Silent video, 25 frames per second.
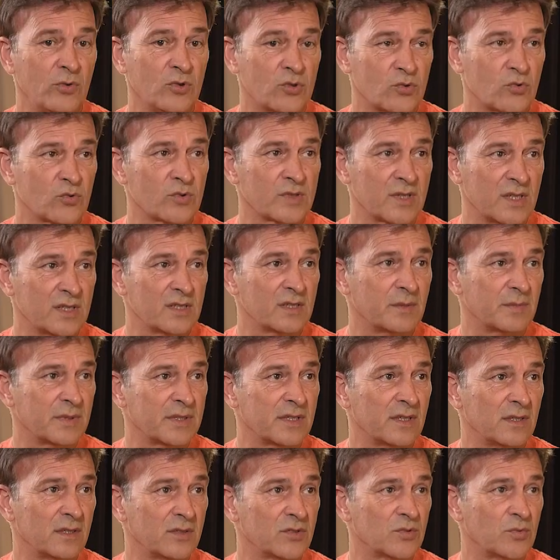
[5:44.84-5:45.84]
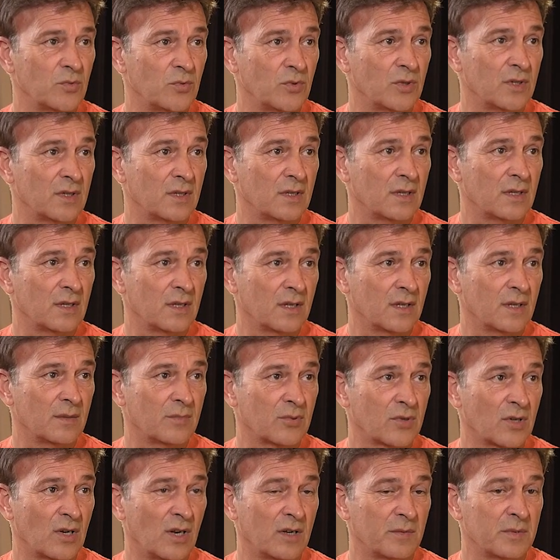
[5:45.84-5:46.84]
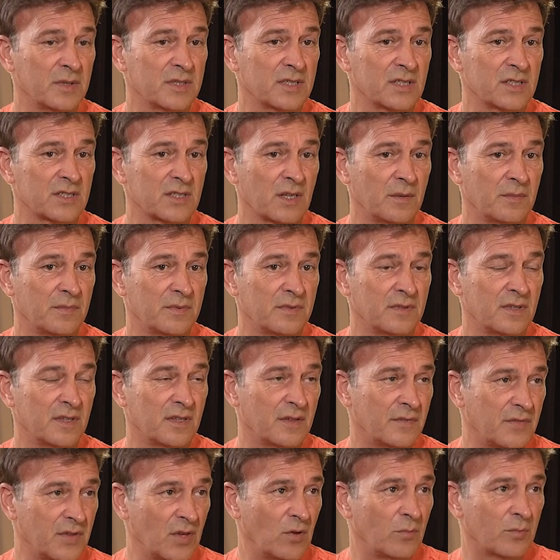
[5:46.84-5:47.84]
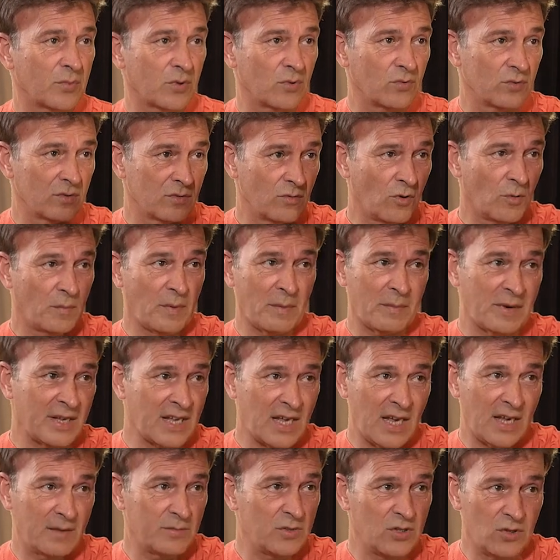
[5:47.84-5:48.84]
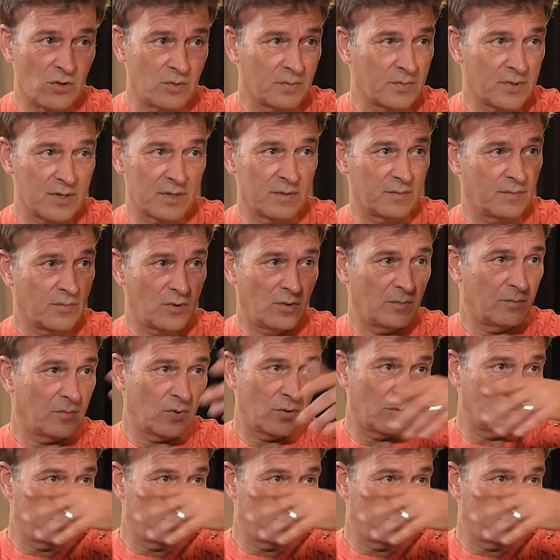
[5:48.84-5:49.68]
muitos cruzeiros a partir de Lisboa. É verdade. É, eh, provavelmente este de avião para um, ou para Miami ou para, para, um,